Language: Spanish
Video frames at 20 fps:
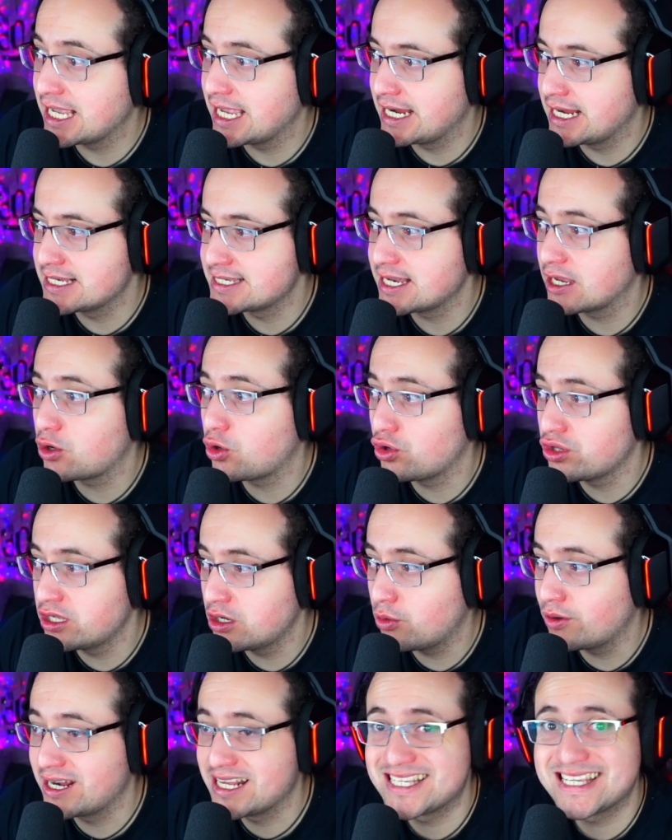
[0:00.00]
en ese
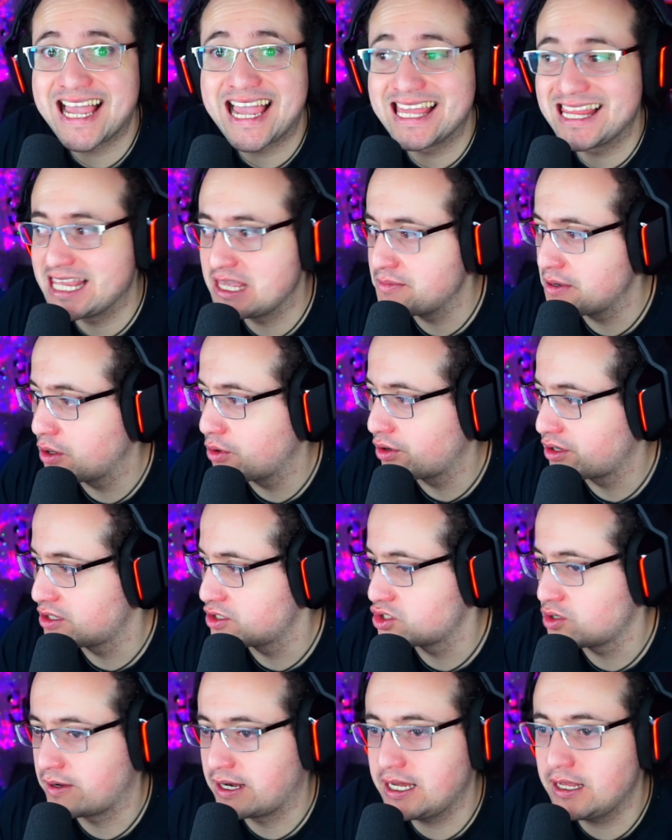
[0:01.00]
código, en ese ID, mejor
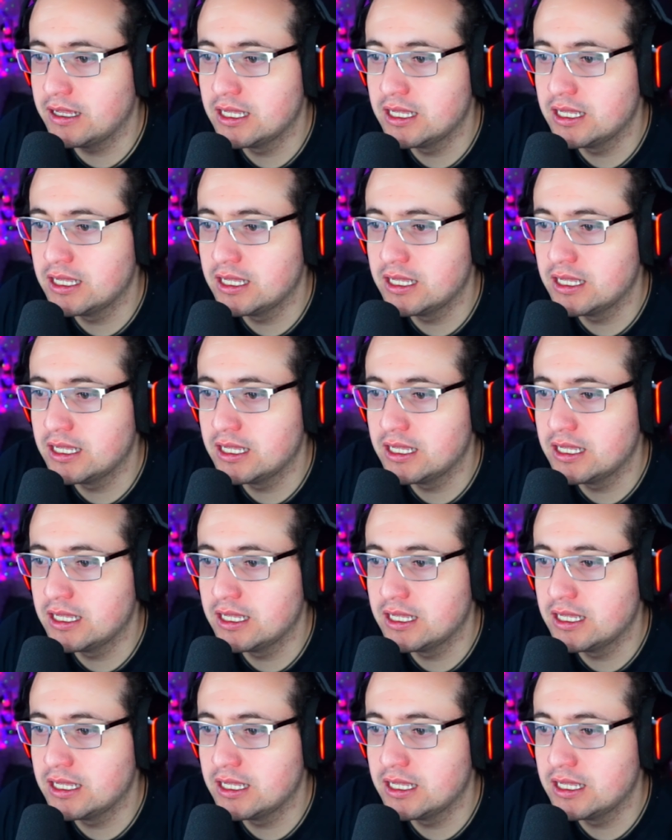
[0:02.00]
dicho, ¿vale?